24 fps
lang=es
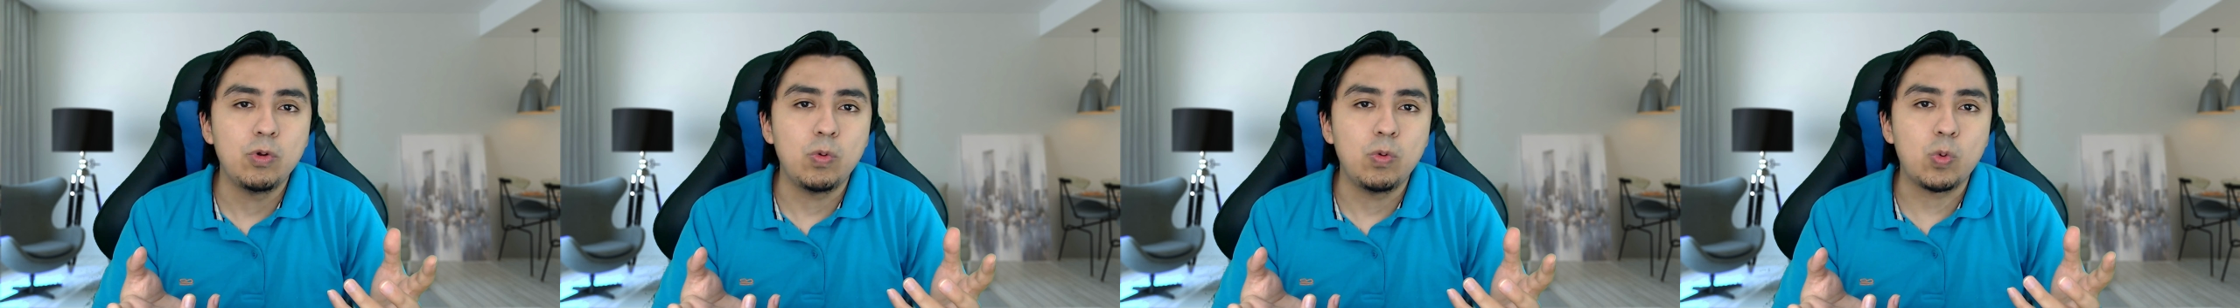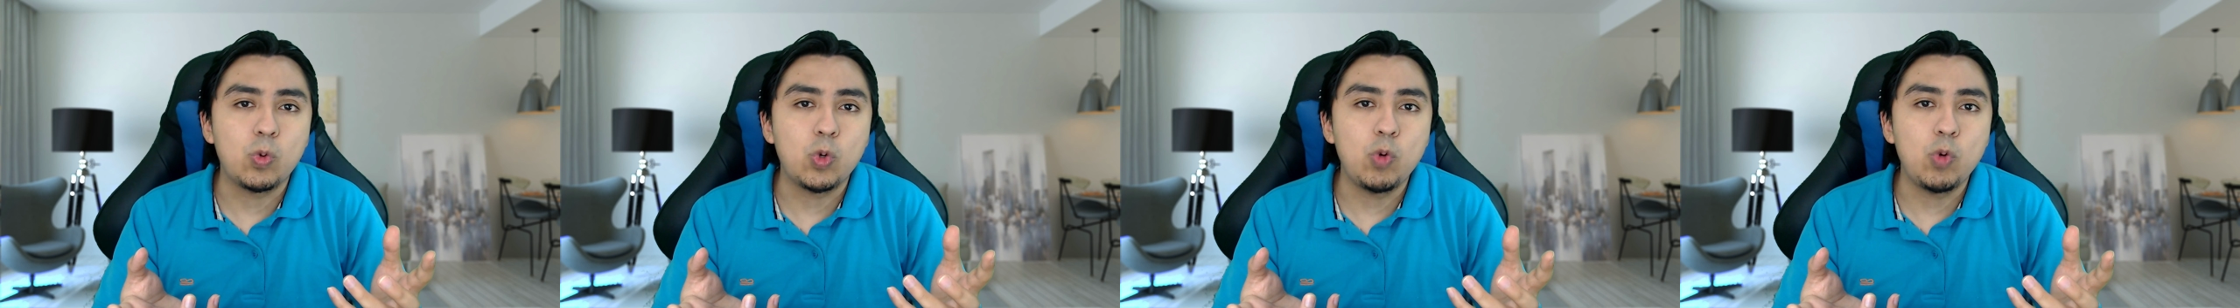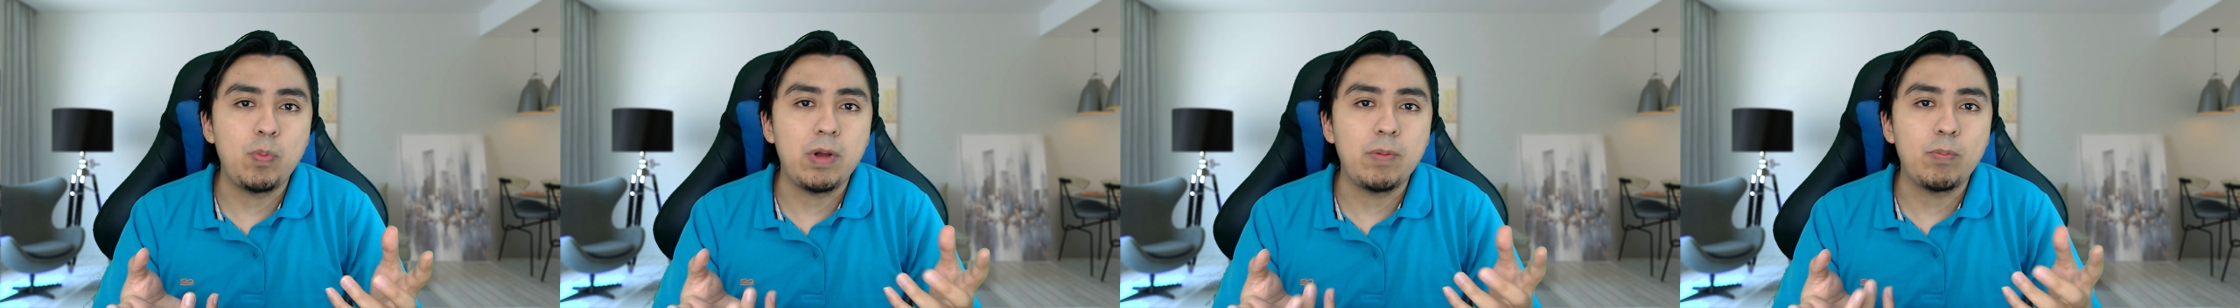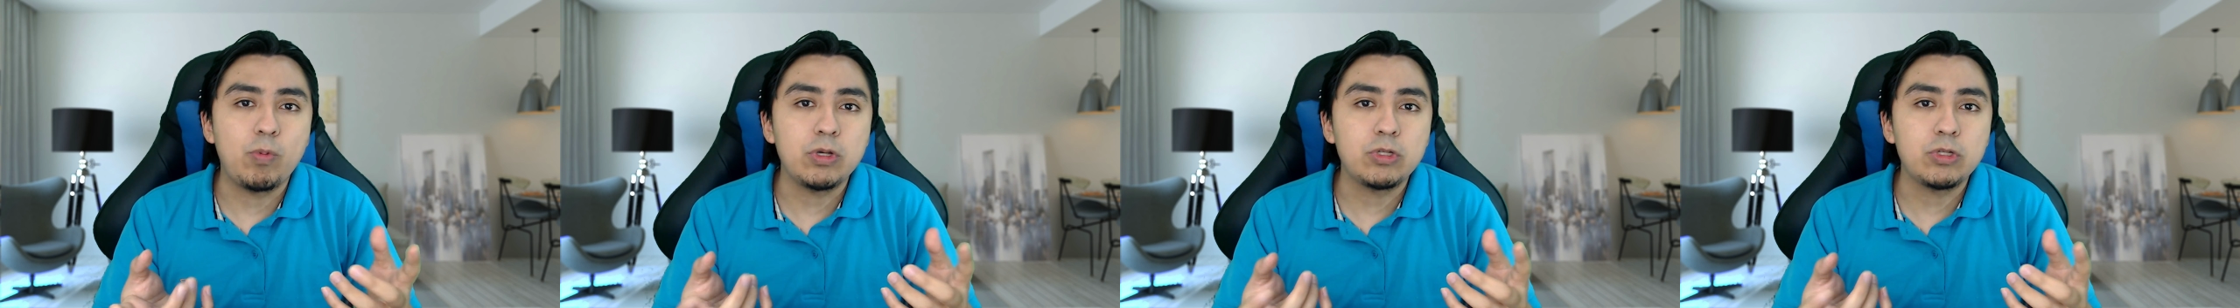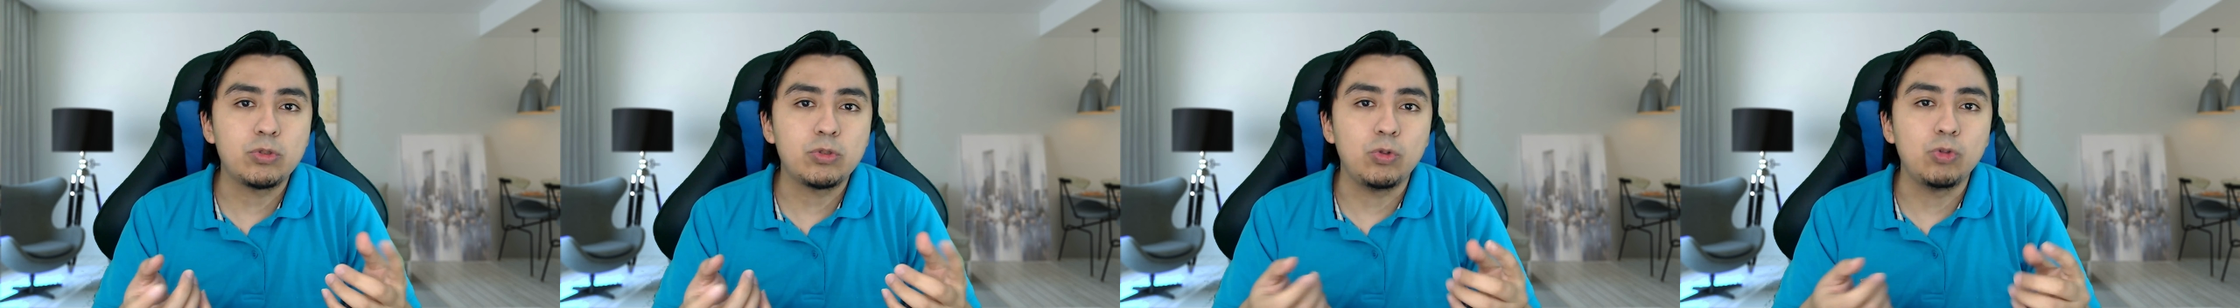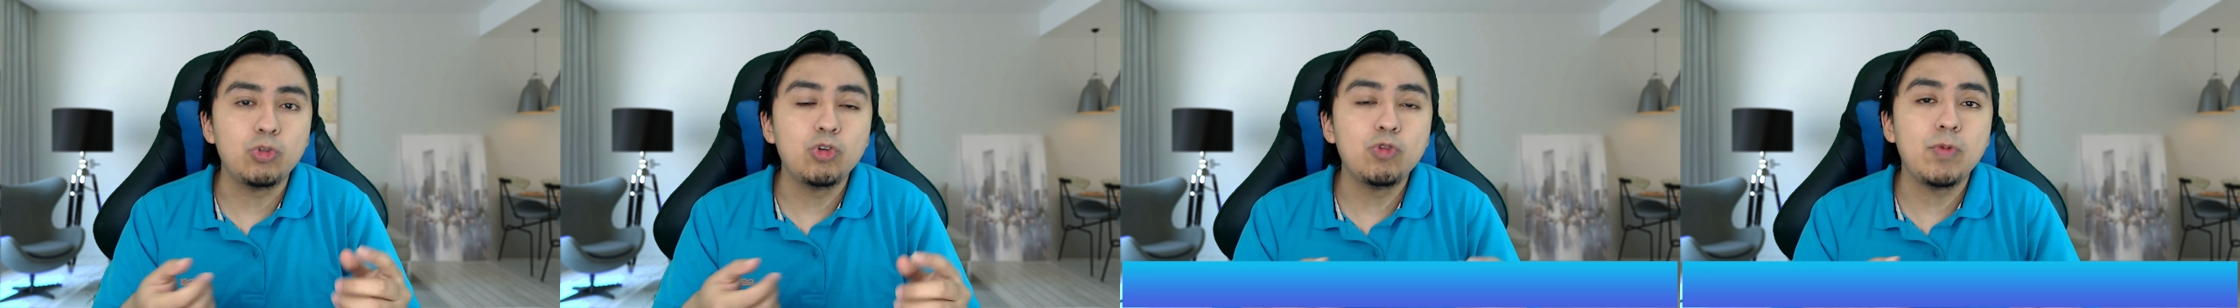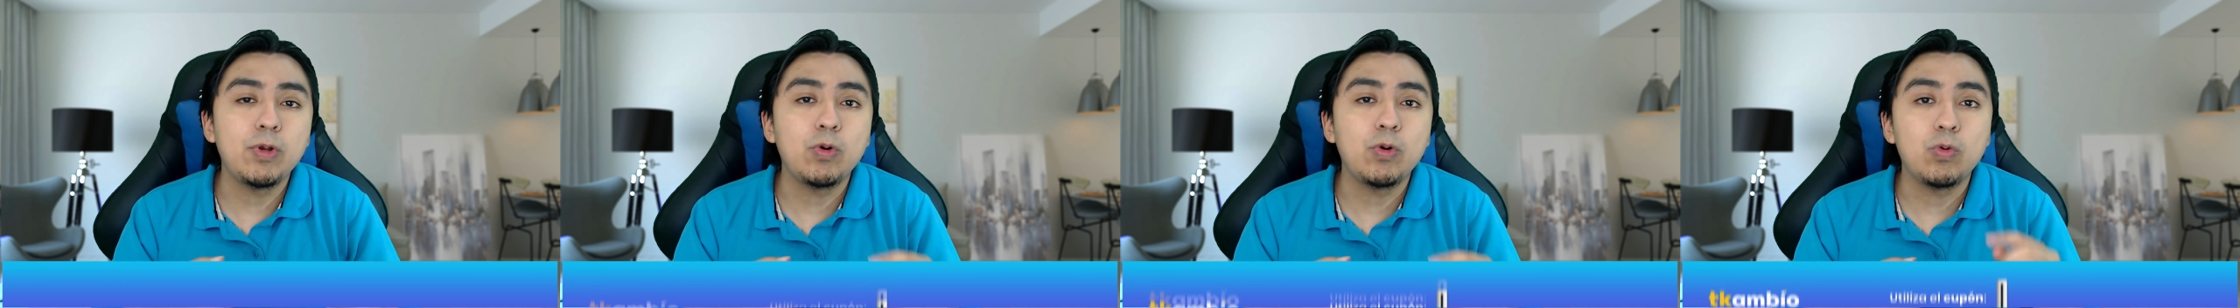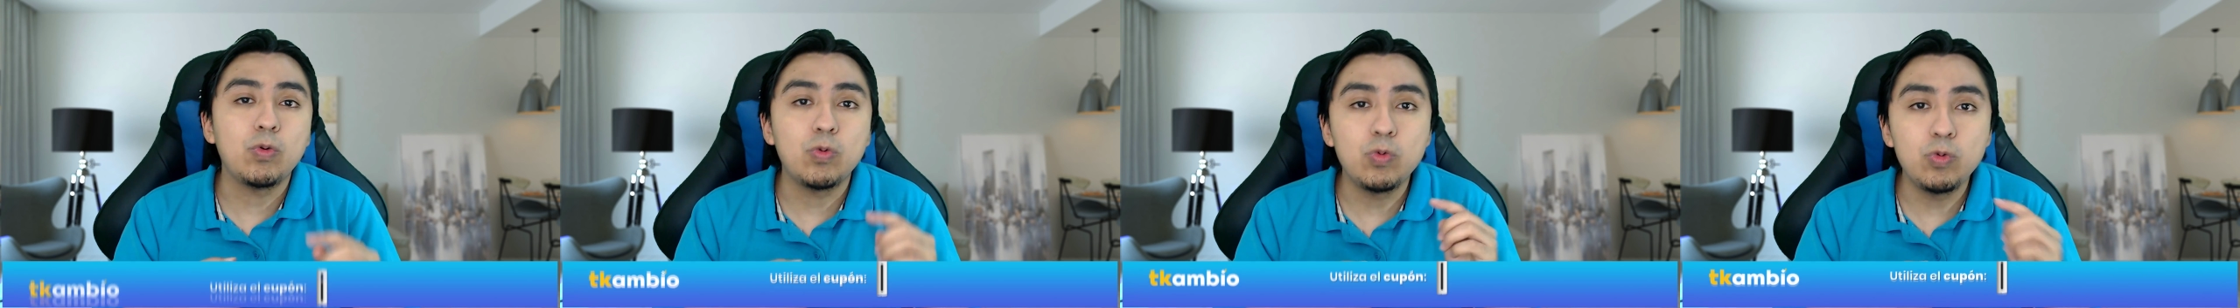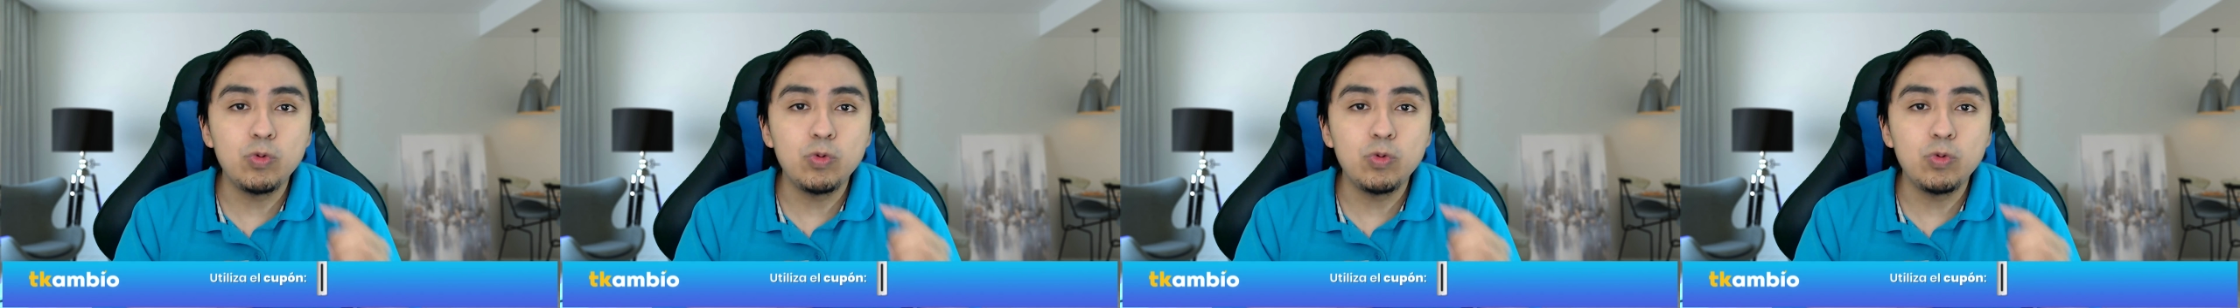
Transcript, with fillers: ocupa el puesto número